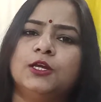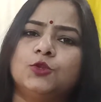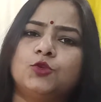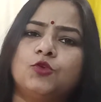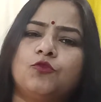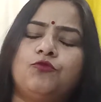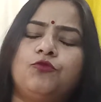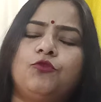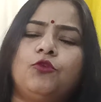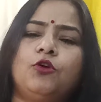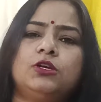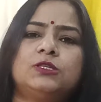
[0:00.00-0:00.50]
तो
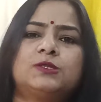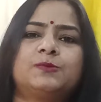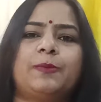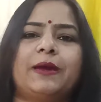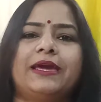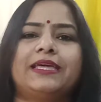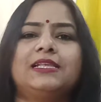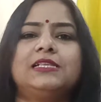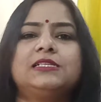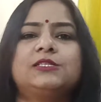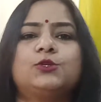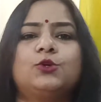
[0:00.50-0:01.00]
वो
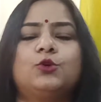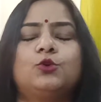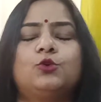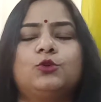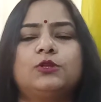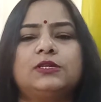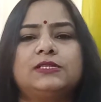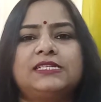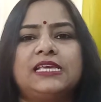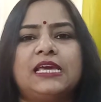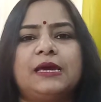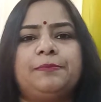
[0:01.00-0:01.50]
स्पाइरल
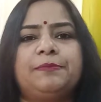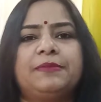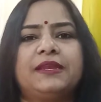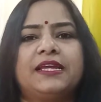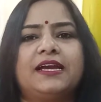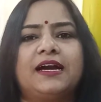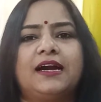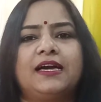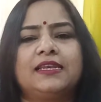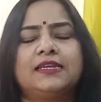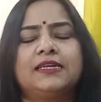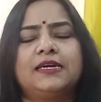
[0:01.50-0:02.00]
चौकरे से आप
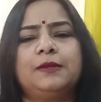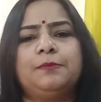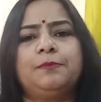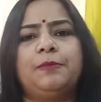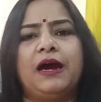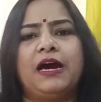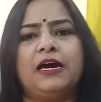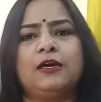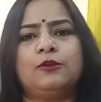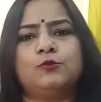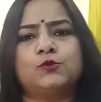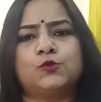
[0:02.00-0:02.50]
निकाल कर
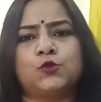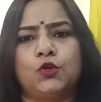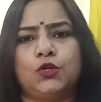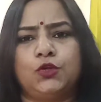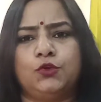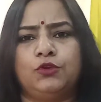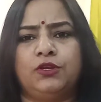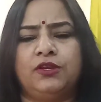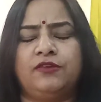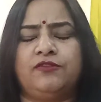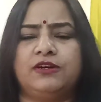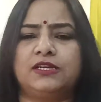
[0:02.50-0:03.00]
बाहर उसको
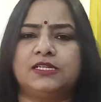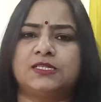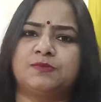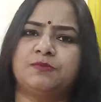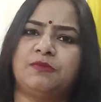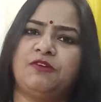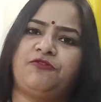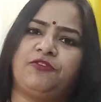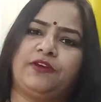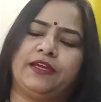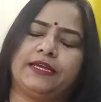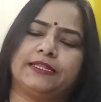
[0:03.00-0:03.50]
यूनिवर्स
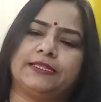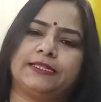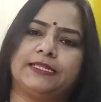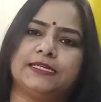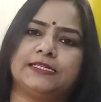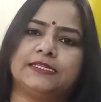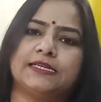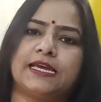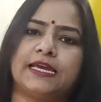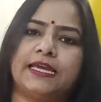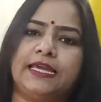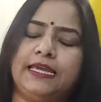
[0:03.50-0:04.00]
में फेंकते
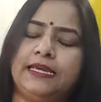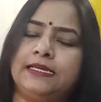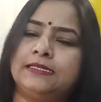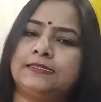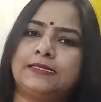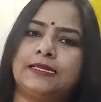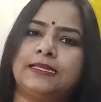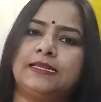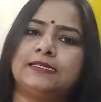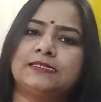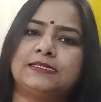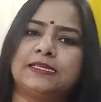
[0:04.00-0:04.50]
हैं इस
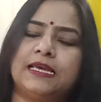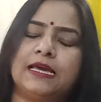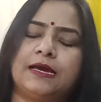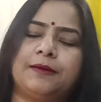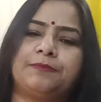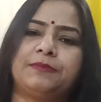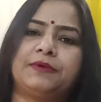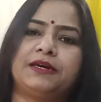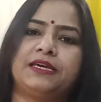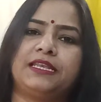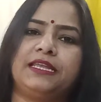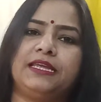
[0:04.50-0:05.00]
तरह से
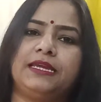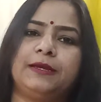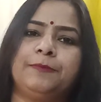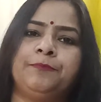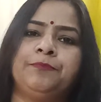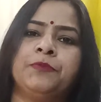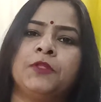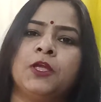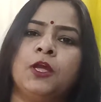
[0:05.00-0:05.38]
आप करिए